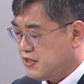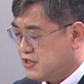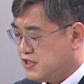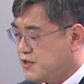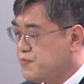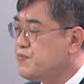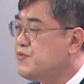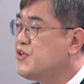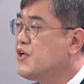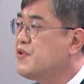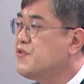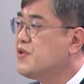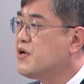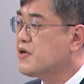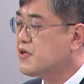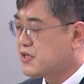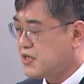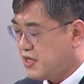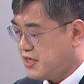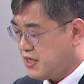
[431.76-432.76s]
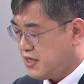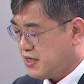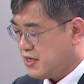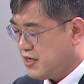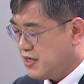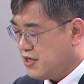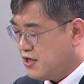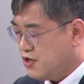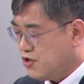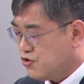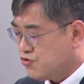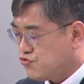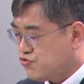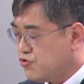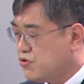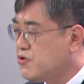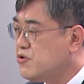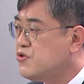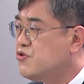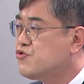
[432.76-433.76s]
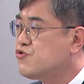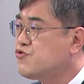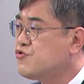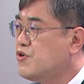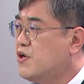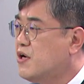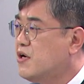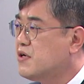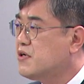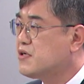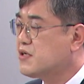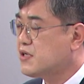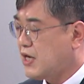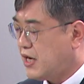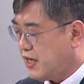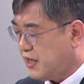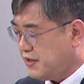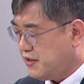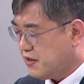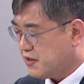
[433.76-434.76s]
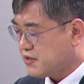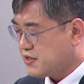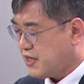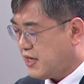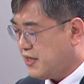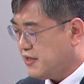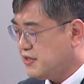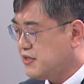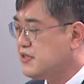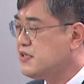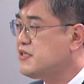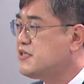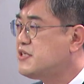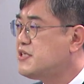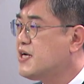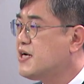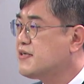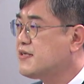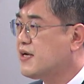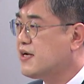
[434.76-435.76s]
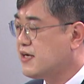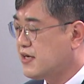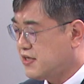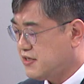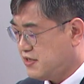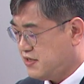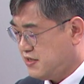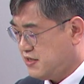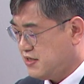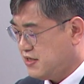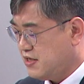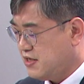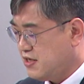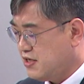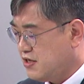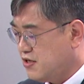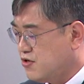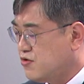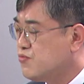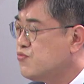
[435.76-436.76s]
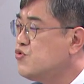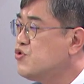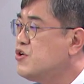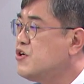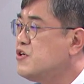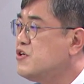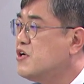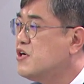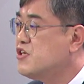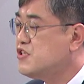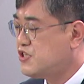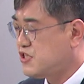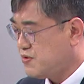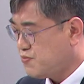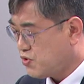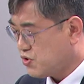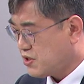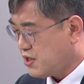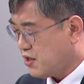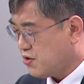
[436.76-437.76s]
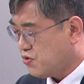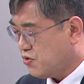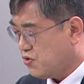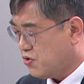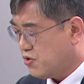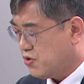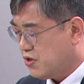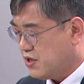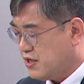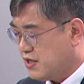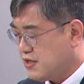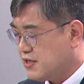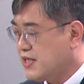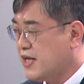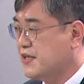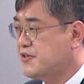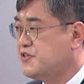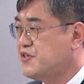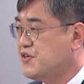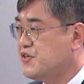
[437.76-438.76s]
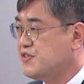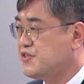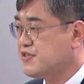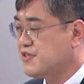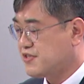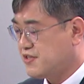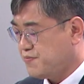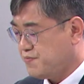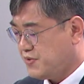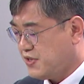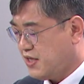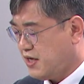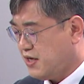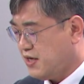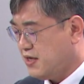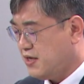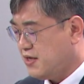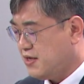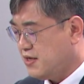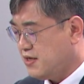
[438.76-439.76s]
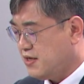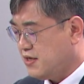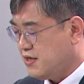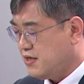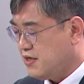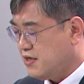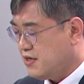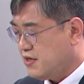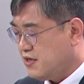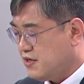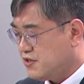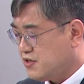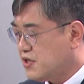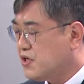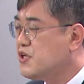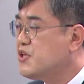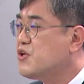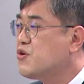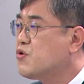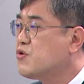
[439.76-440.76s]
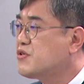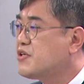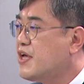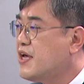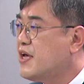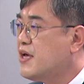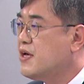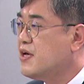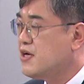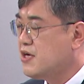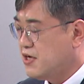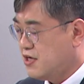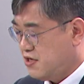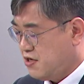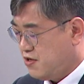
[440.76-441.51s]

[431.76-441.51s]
10년 넘게 수, 영 강한역 간 지하 상가는 문을 열지 못하고 닫혀 있었습니다. 저는 이곳에